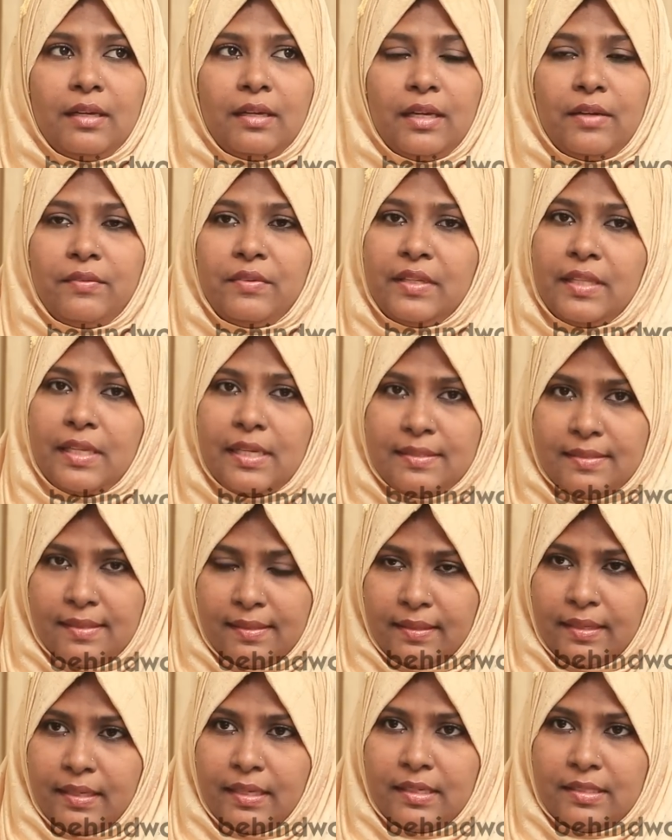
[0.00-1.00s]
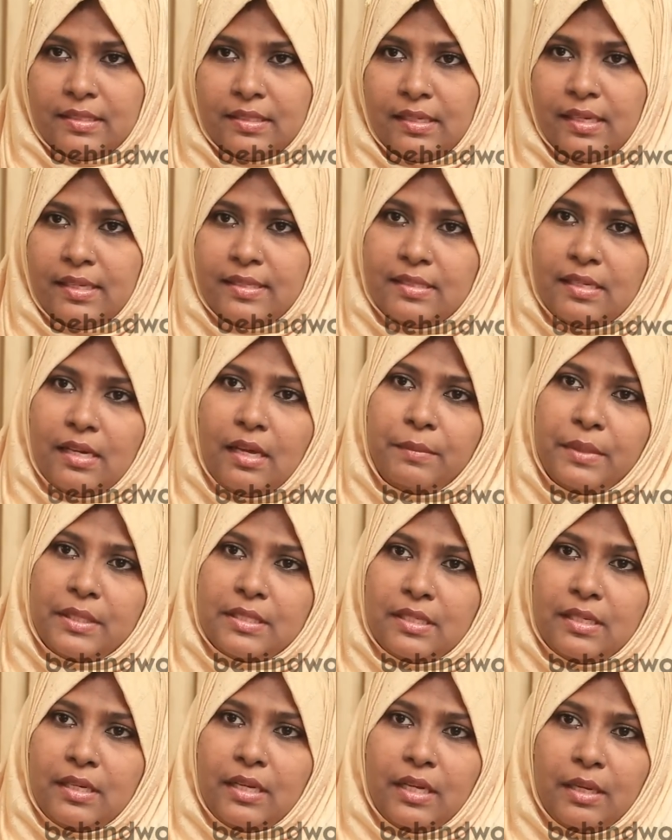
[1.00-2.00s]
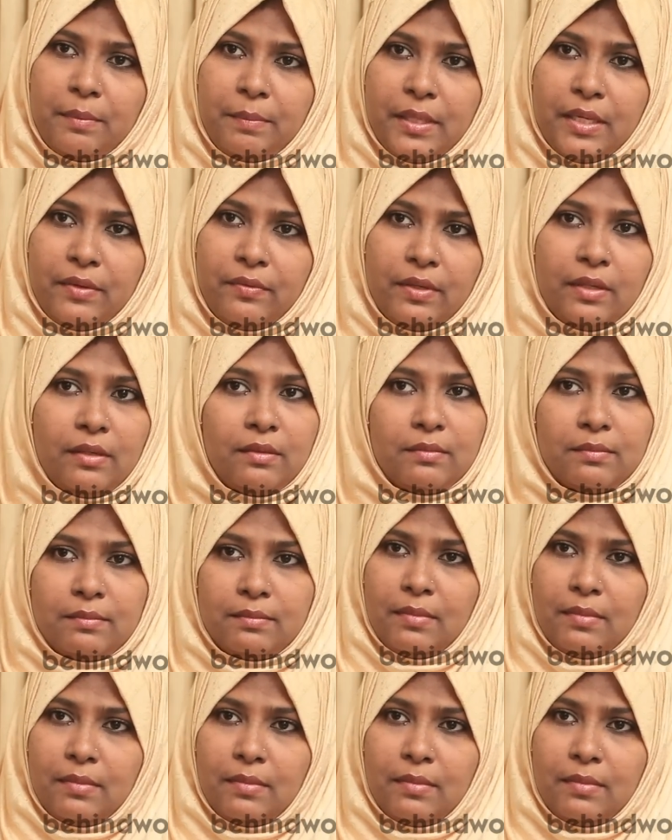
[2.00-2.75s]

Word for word: நான் விடுதலை சிறுத்தை கட்சியில் இஸ்லாமிய ஜனநாயக பேரவையின்